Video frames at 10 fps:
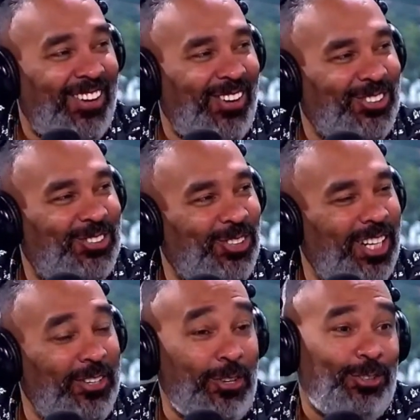
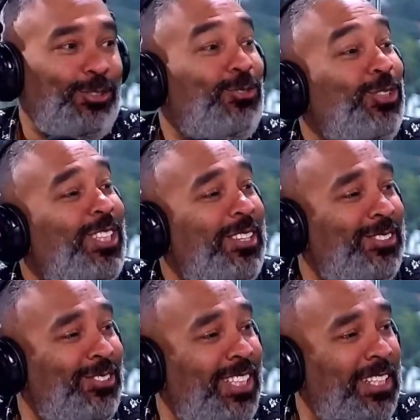Osuna. ¿Y tú lo
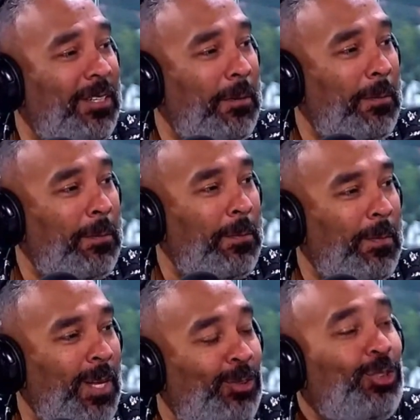sabes,
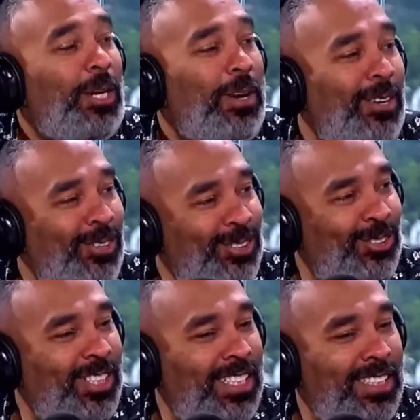¿Eh? ¿Y tú sabes algo de
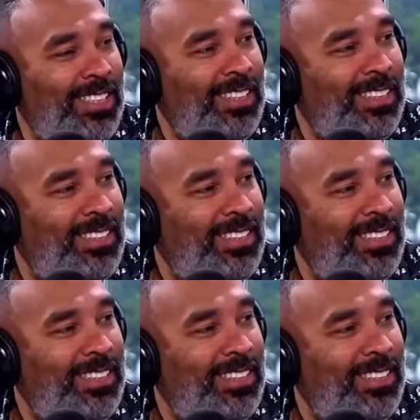Osuna? Pero